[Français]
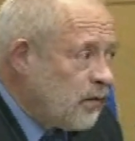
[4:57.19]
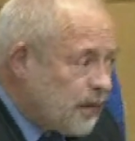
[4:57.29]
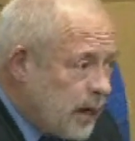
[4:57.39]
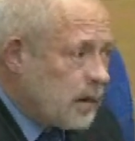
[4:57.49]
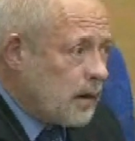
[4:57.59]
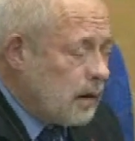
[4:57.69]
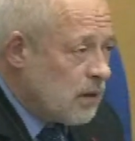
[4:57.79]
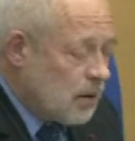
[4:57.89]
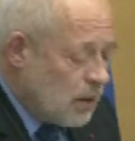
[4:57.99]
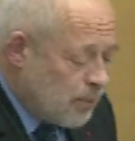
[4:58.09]
fait,
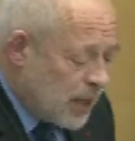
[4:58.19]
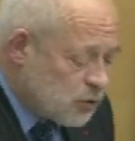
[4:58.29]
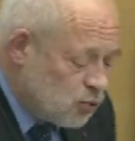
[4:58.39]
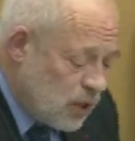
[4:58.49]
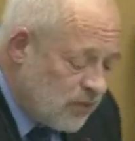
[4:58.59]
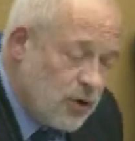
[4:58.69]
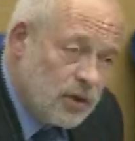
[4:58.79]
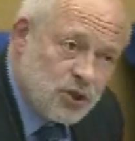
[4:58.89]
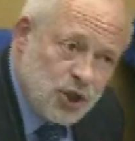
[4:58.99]
partout où la violence